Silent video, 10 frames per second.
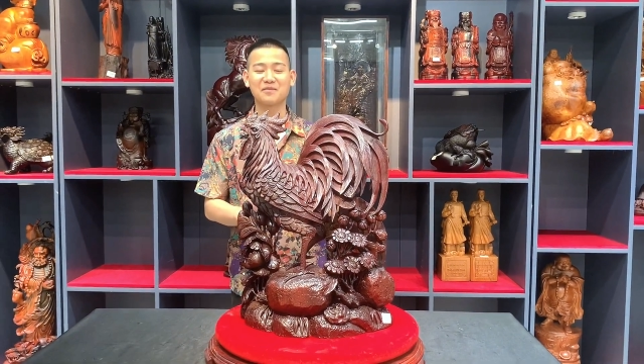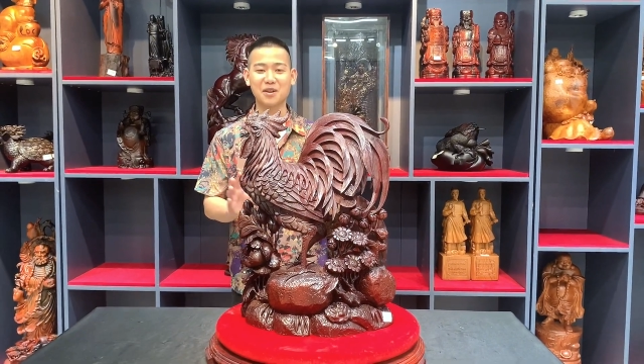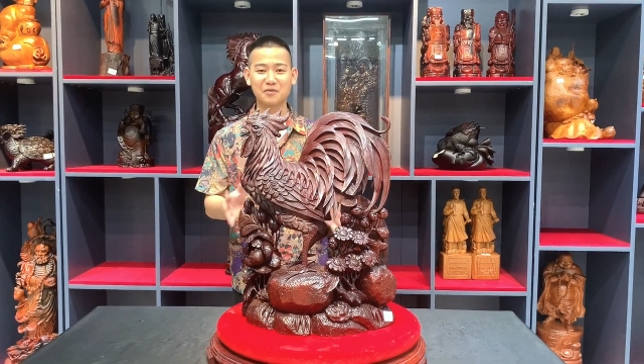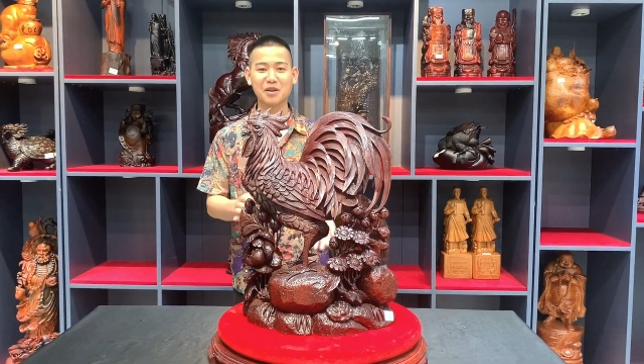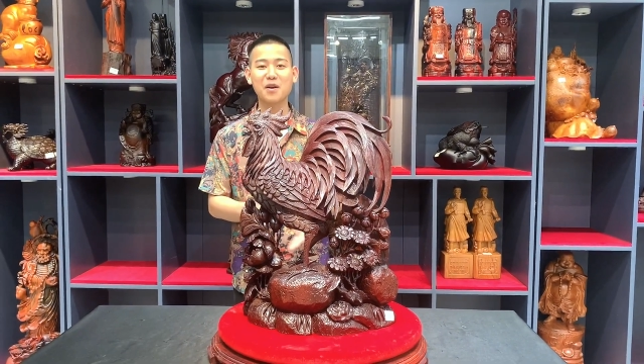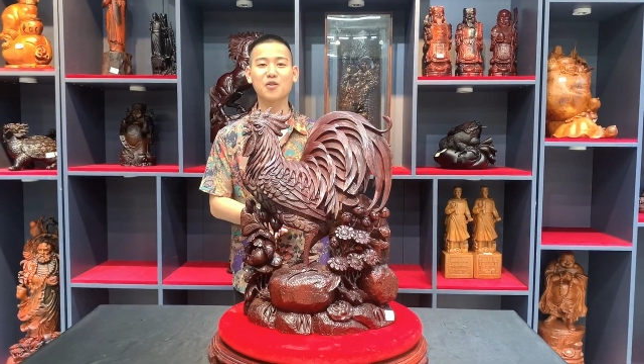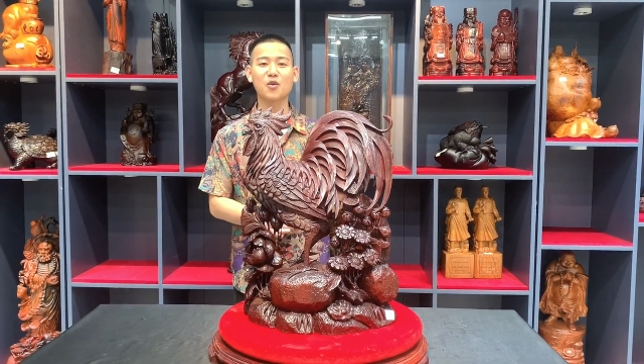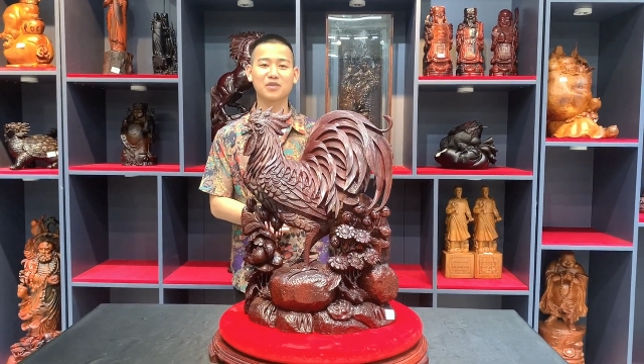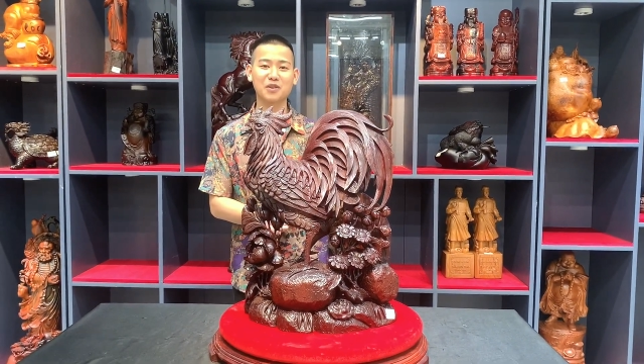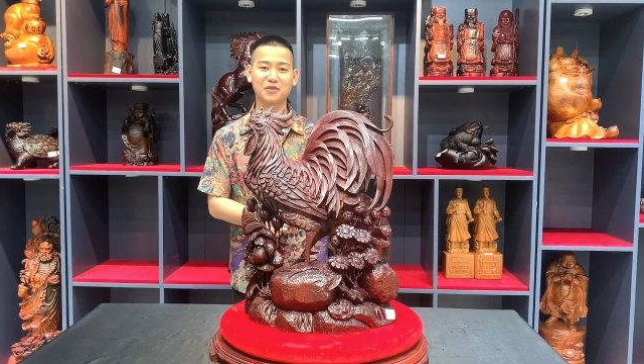Và em cũng đã bao
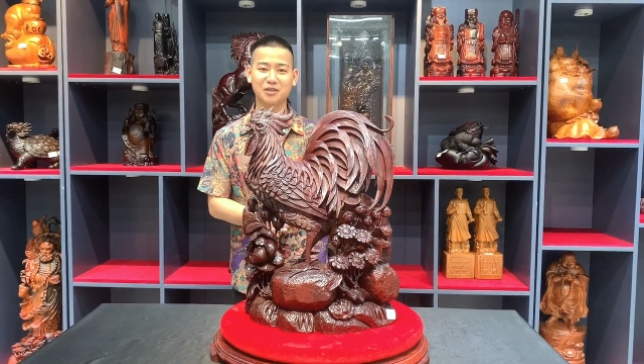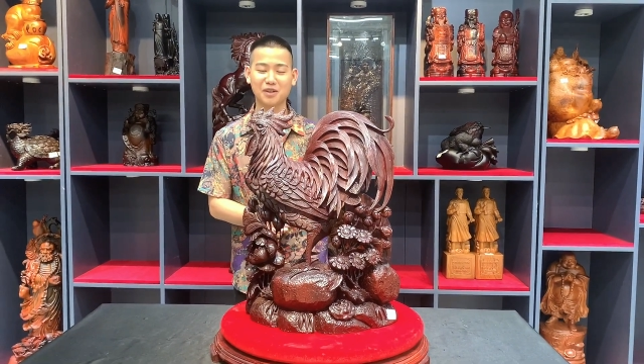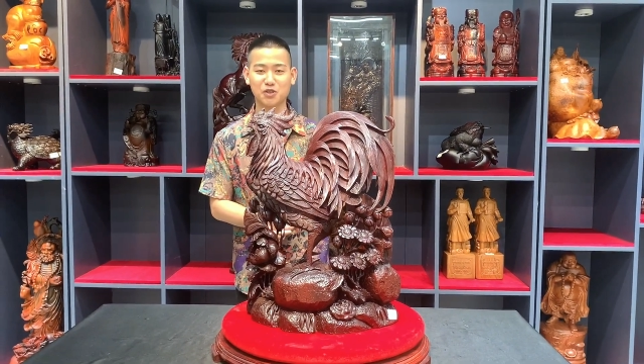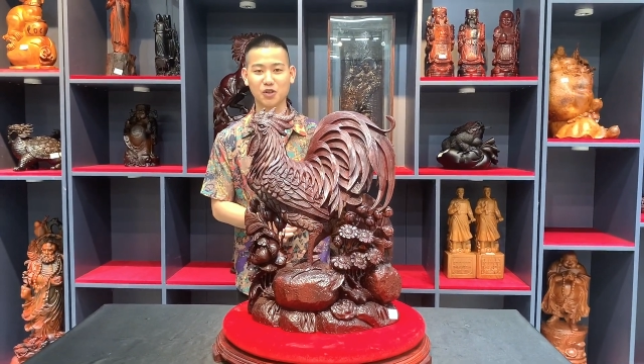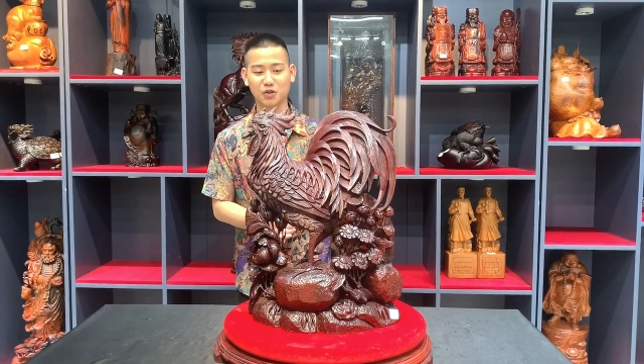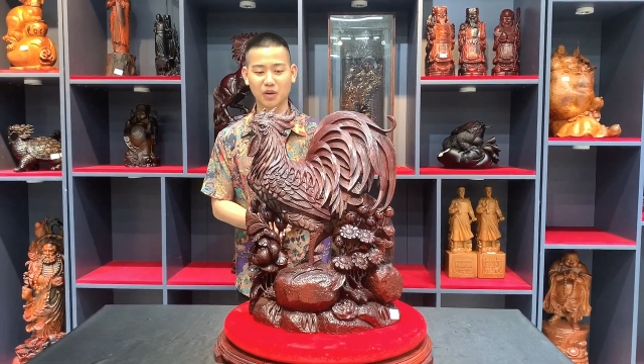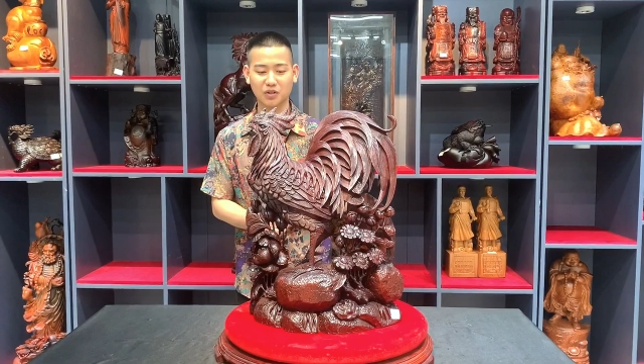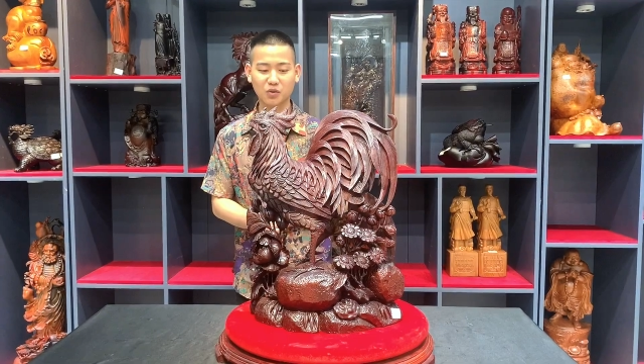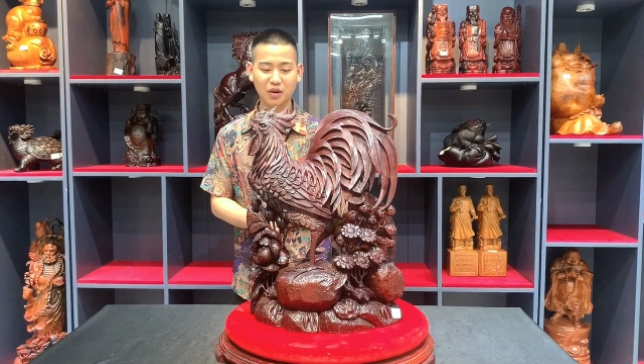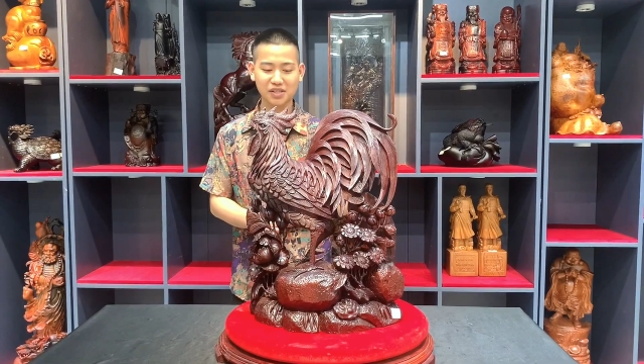gồm cước phí vận chuyển toàn
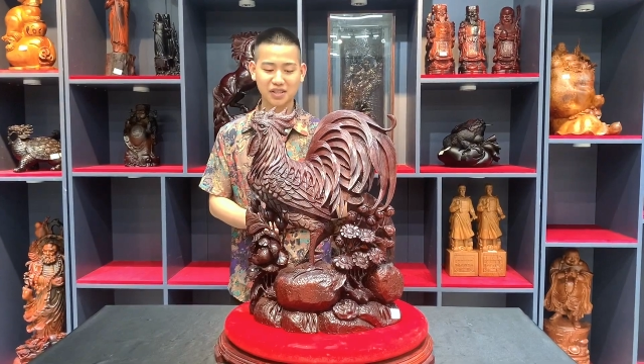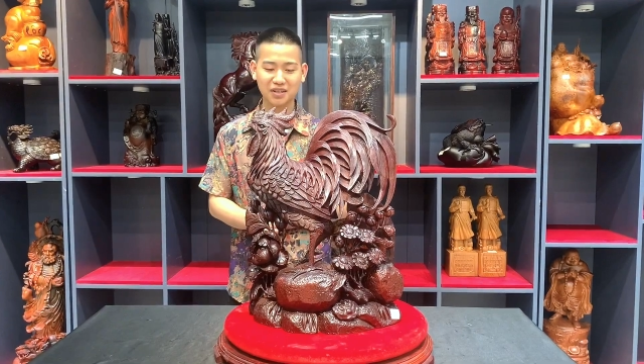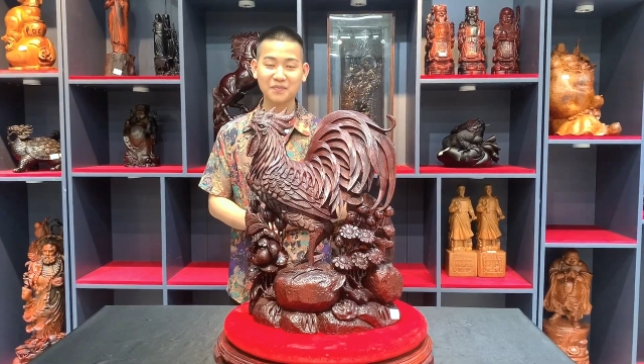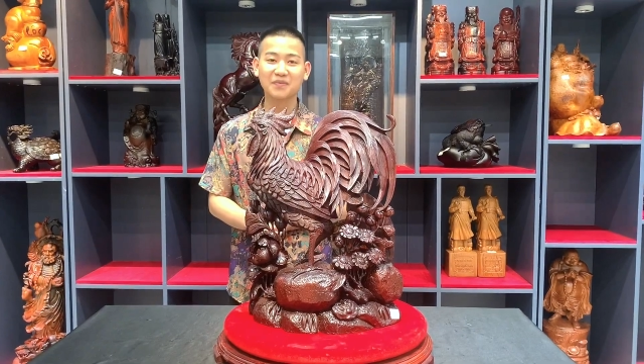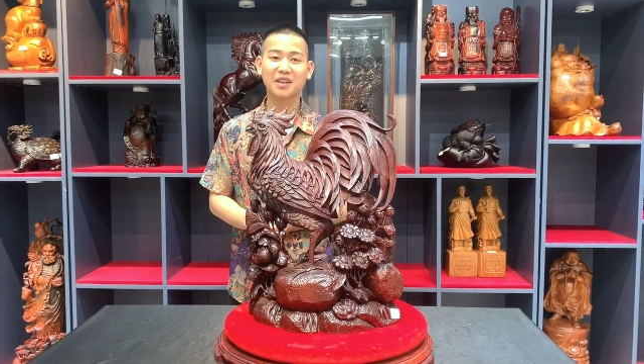quốc anh chị nhé.